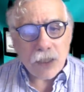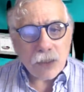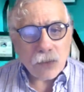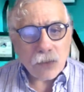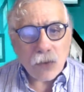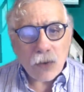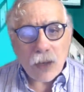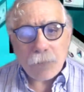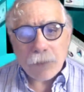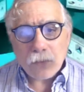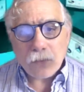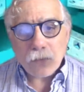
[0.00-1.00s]
dicendo
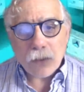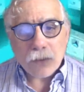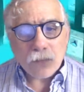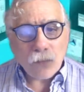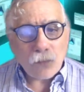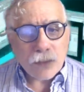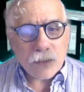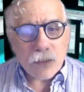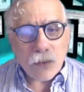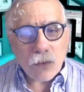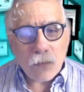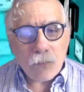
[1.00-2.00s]
aperture su
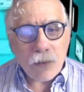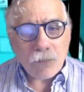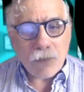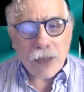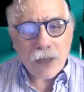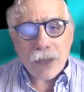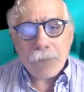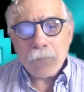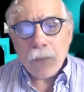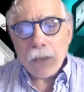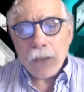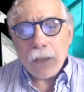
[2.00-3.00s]
fisco ma vaghe.
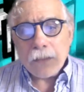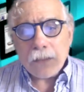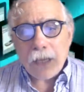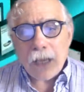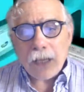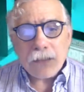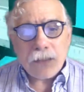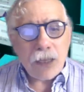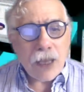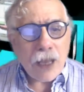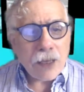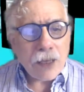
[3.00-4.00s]
Tra i
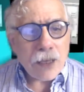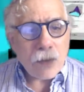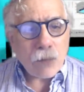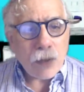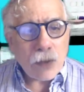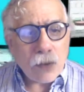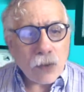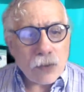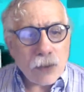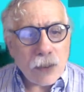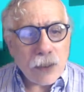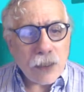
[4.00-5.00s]
sì anche
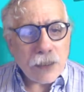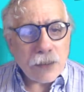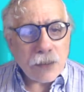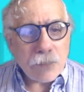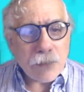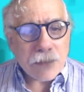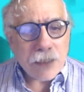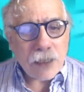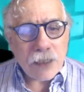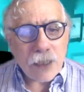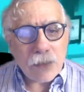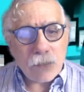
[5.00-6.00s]
quello di Lady
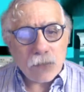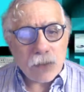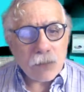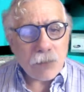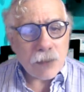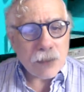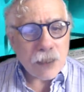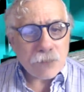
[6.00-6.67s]
Mastella, l'ultima